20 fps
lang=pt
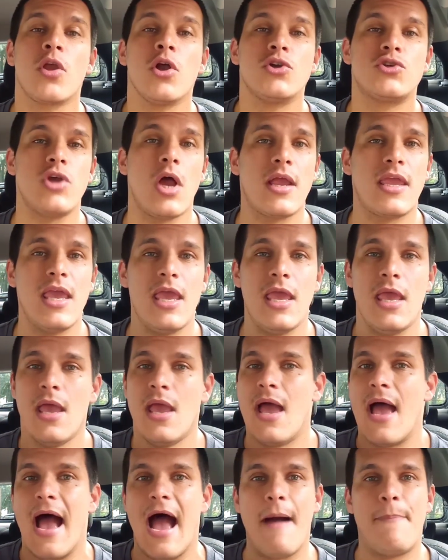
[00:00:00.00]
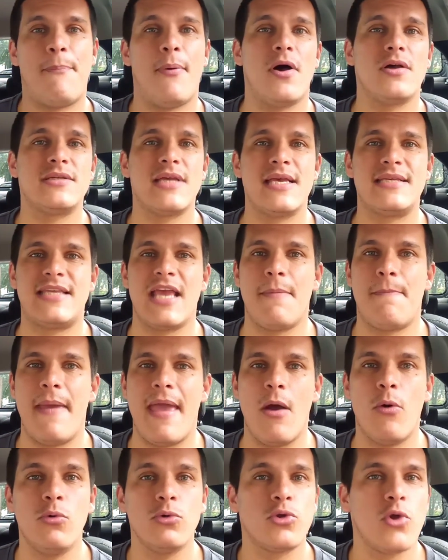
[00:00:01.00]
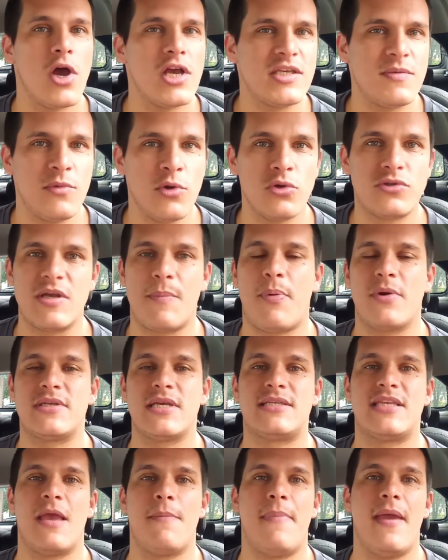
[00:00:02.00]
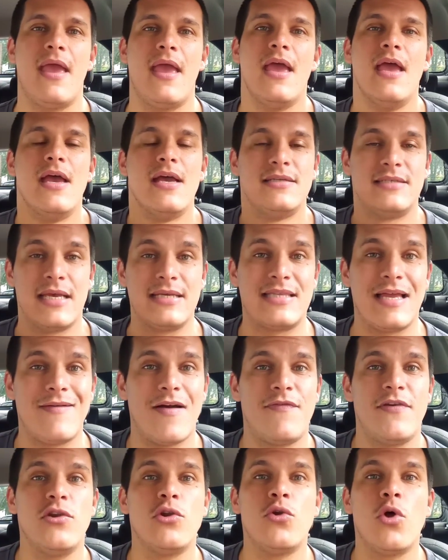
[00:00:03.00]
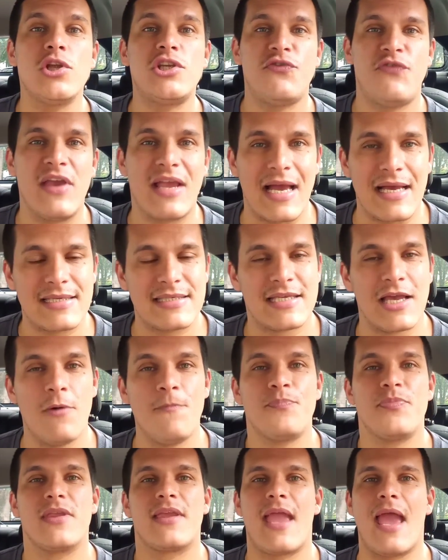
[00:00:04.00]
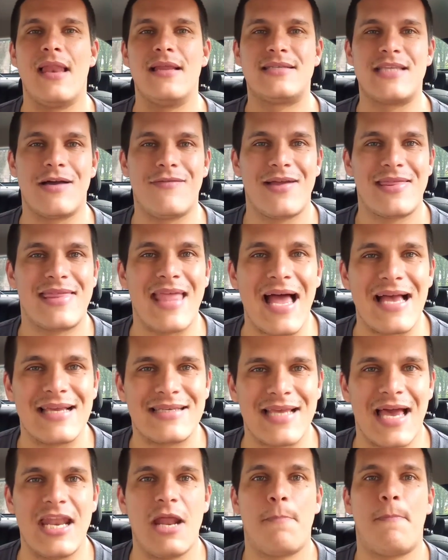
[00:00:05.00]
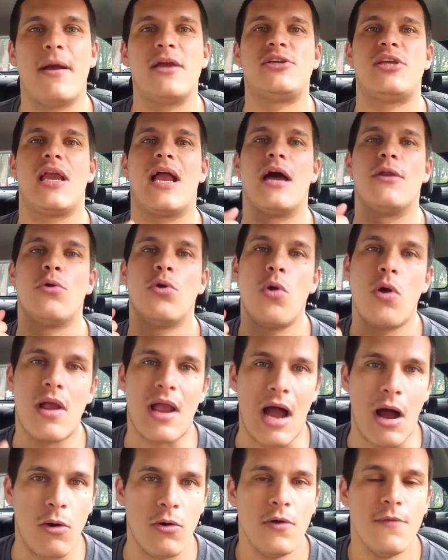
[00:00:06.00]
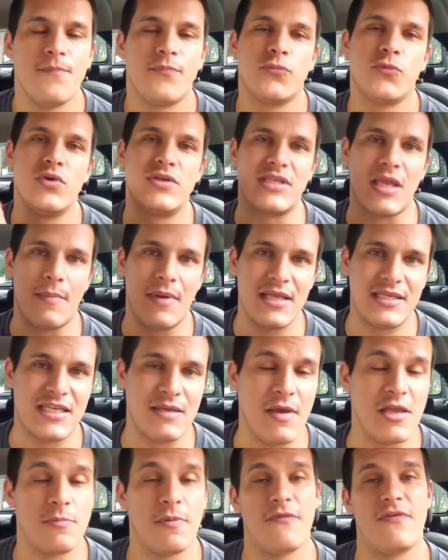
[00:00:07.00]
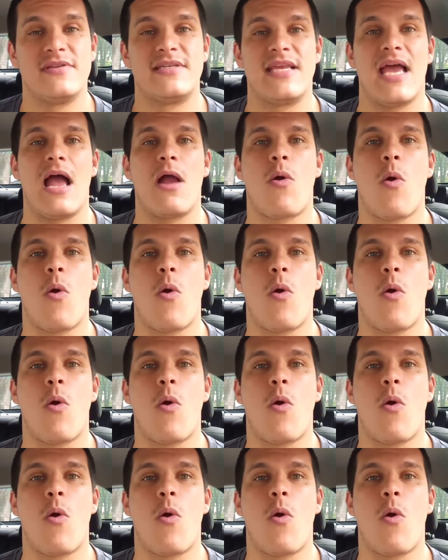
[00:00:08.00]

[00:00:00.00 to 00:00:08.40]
só que após receber, um, dois minutos após receber, já estava vindo notificação que ela estava atrasada para chegar no local do estabelecimento para fazer a